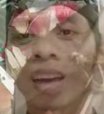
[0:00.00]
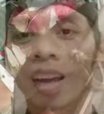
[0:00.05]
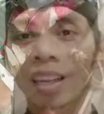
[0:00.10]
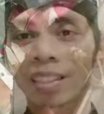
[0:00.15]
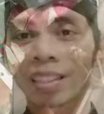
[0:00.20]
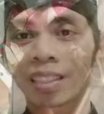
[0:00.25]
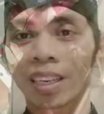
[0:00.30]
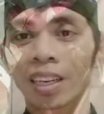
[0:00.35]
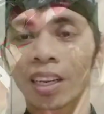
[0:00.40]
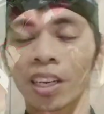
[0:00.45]

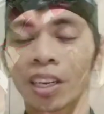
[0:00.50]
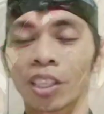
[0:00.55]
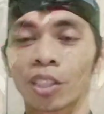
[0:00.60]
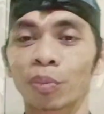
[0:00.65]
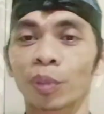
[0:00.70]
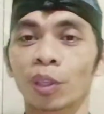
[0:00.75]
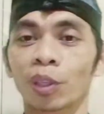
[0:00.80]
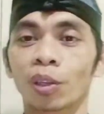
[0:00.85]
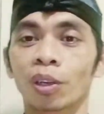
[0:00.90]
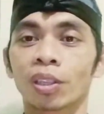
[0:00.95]
Enggih,
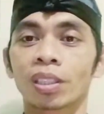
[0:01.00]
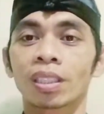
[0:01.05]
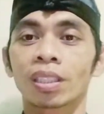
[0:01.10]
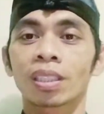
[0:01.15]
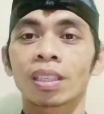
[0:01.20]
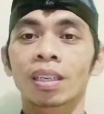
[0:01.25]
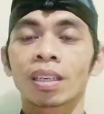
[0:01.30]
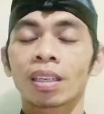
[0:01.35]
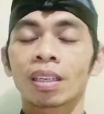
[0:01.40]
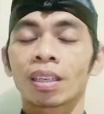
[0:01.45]
semeton
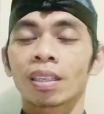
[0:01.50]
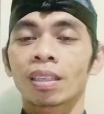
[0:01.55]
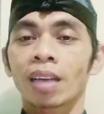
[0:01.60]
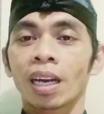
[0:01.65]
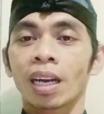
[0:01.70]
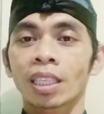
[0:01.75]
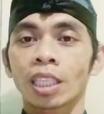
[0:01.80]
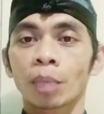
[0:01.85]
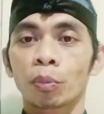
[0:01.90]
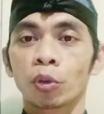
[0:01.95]

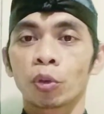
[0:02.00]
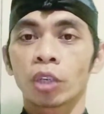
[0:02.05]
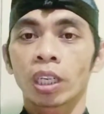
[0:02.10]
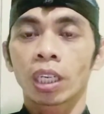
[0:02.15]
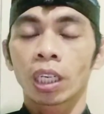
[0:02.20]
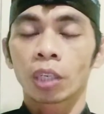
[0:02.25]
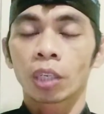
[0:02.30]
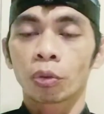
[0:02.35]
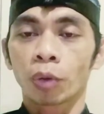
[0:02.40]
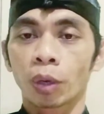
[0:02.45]
asa
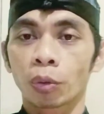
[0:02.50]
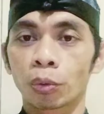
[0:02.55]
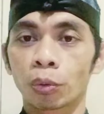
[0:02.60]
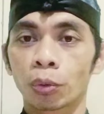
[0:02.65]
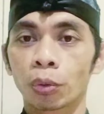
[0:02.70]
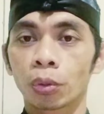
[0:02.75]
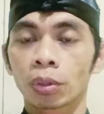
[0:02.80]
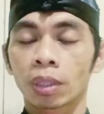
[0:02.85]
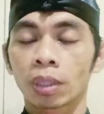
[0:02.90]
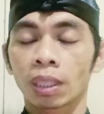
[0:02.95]
punika
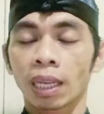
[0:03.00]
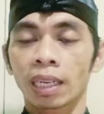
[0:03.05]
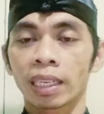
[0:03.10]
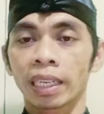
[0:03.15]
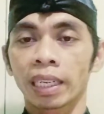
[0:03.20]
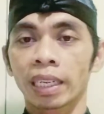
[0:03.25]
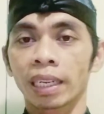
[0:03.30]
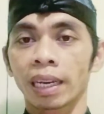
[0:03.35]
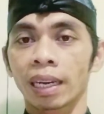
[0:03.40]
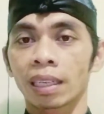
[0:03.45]
wau
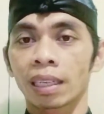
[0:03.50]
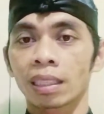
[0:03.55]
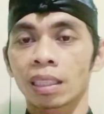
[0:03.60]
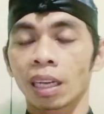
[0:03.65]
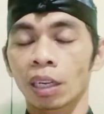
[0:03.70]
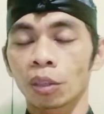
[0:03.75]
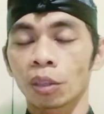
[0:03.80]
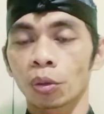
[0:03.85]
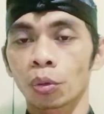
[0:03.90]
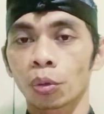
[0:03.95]
tetandingan
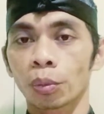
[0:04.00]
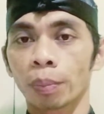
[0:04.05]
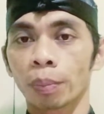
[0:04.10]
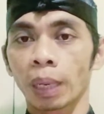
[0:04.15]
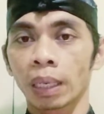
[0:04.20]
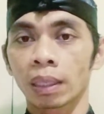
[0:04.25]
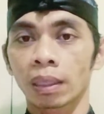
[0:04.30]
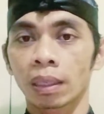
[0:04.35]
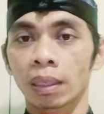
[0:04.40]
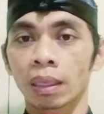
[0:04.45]
untuk
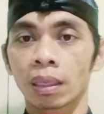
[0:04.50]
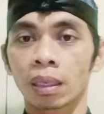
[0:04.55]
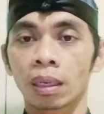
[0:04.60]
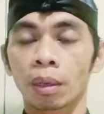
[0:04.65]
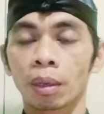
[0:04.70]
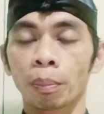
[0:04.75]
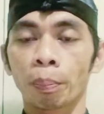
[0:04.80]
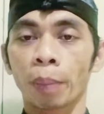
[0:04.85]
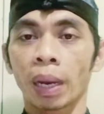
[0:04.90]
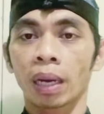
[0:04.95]

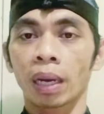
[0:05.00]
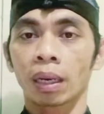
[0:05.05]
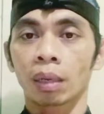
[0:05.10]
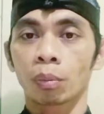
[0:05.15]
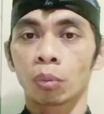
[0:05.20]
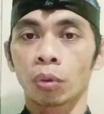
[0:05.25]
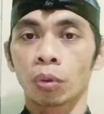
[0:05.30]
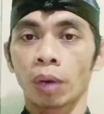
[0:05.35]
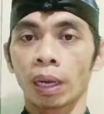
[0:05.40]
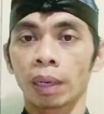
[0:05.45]
Banten
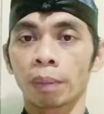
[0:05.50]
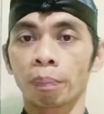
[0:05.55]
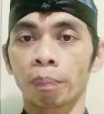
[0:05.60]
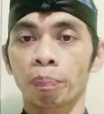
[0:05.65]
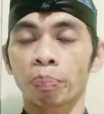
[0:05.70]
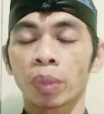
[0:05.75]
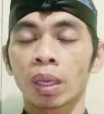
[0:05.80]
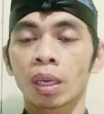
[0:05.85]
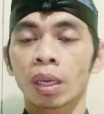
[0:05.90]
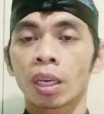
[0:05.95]
pangrebuan
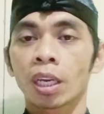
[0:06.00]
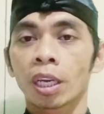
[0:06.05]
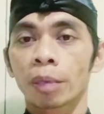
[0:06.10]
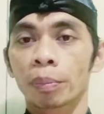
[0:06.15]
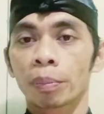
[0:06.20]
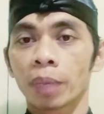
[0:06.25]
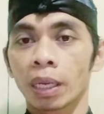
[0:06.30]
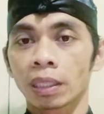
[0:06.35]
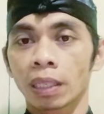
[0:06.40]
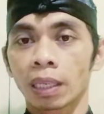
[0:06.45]

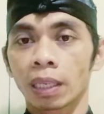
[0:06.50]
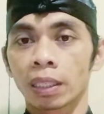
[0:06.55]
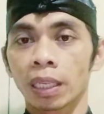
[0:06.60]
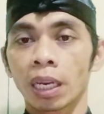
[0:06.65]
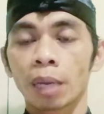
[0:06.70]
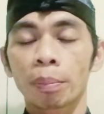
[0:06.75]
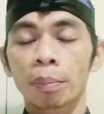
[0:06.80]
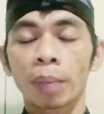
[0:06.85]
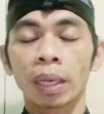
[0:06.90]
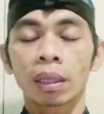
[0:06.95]

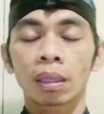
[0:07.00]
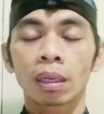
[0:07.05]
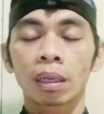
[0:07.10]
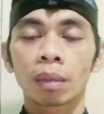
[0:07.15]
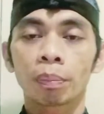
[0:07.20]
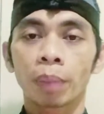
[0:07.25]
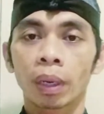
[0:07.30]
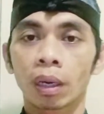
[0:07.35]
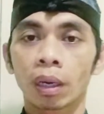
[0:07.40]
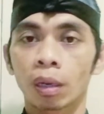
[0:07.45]
biasanya
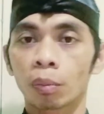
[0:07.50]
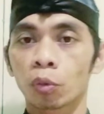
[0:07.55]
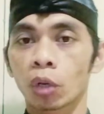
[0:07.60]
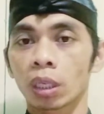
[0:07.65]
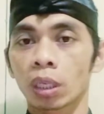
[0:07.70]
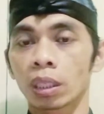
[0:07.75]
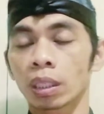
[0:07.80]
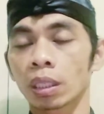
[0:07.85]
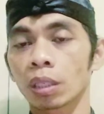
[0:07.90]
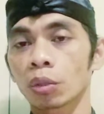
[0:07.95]
Banten
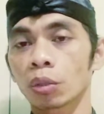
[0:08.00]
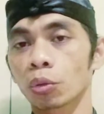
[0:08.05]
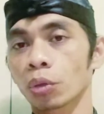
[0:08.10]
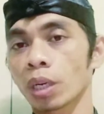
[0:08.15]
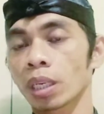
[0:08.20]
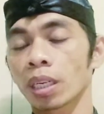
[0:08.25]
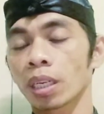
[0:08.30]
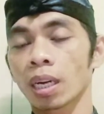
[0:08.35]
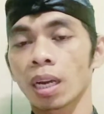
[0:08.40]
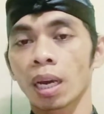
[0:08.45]
pangrebuan ini
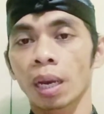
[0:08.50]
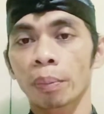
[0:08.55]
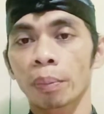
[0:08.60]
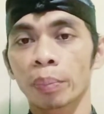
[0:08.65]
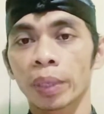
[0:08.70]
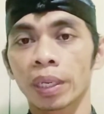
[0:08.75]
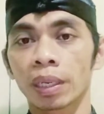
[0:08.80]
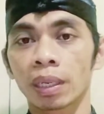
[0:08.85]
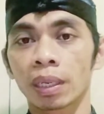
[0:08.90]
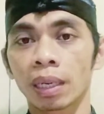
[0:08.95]
juga
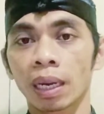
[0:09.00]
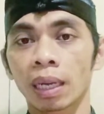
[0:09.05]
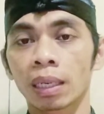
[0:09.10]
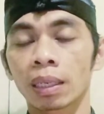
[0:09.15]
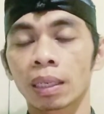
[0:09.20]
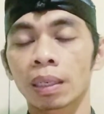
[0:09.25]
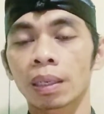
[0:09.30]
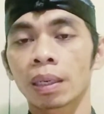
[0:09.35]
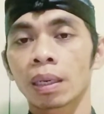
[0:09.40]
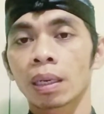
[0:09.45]
dilengkapi
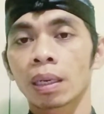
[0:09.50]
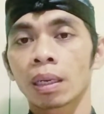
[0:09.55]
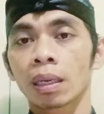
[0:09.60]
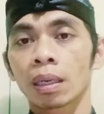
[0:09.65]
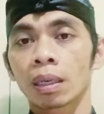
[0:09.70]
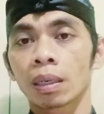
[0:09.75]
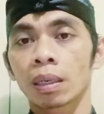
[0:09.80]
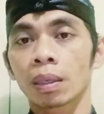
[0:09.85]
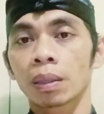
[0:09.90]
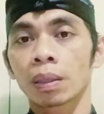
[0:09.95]
dengan
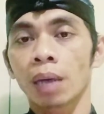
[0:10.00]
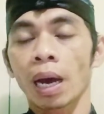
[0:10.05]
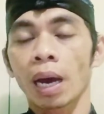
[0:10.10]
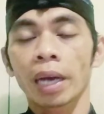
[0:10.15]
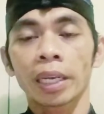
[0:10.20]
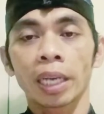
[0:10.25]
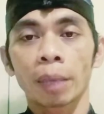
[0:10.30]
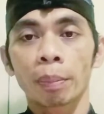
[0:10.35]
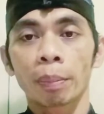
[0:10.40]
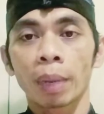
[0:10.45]
uh,
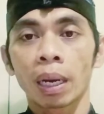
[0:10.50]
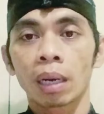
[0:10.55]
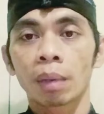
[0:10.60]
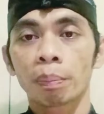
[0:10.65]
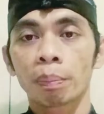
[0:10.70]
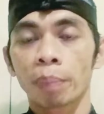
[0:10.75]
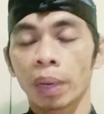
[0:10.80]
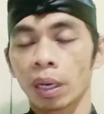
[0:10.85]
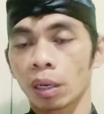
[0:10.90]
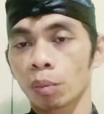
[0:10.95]

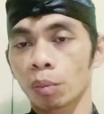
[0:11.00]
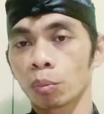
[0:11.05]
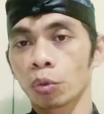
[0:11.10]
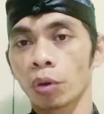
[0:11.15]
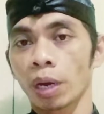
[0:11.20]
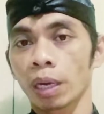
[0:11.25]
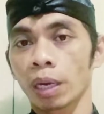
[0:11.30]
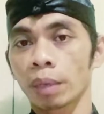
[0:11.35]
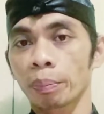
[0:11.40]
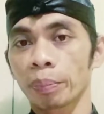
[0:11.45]
ayaban
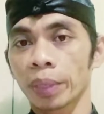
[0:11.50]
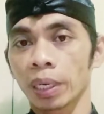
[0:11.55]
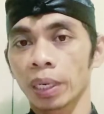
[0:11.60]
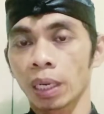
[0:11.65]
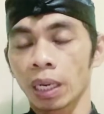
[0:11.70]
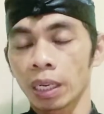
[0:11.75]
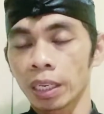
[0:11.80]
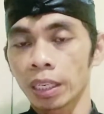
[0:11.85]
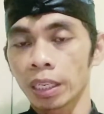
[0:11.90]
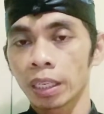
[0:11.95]
pangrebuan
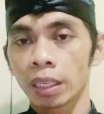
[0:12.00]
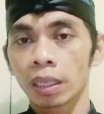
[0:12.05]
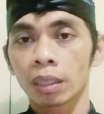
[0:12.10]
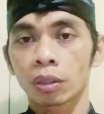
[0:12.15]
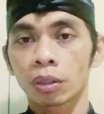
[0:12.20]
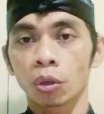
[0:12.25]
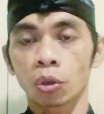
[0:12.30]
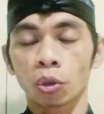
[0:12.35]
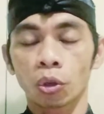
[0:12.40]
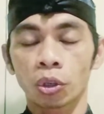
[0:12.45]
minakadi
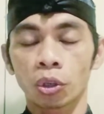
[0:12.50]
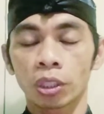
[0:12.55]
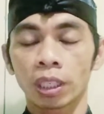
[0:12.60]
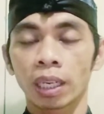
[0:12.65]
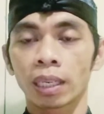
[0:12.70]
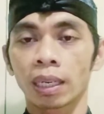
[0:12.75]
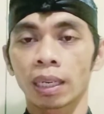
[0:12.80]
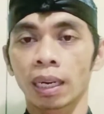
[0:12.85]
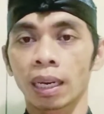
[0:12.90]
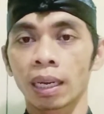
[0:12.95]

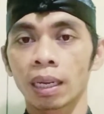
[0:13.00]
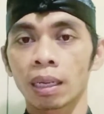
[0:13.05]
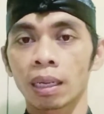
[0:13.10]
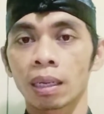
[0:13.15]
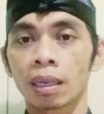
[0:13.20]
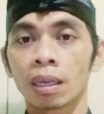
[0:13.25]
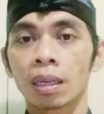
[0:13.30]
contohnya adalah